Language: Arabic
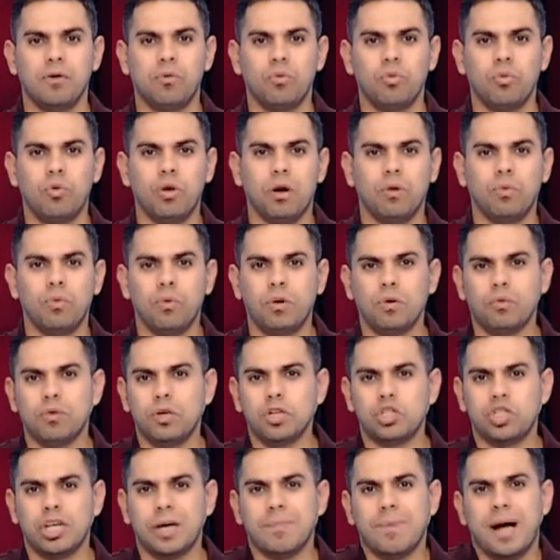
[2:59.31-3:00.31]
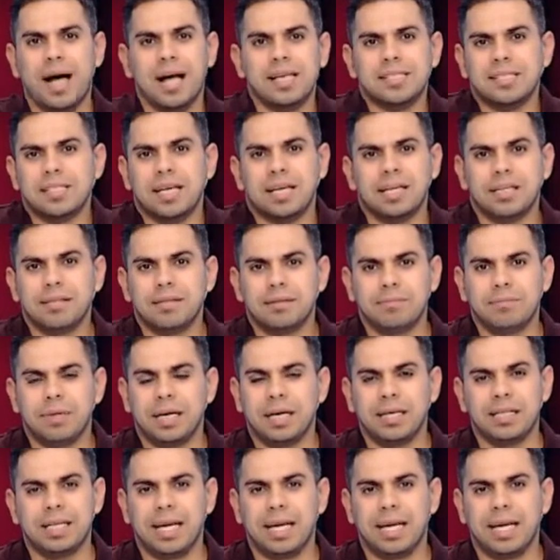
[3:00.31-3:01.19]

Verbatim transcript: وهشام حسن ما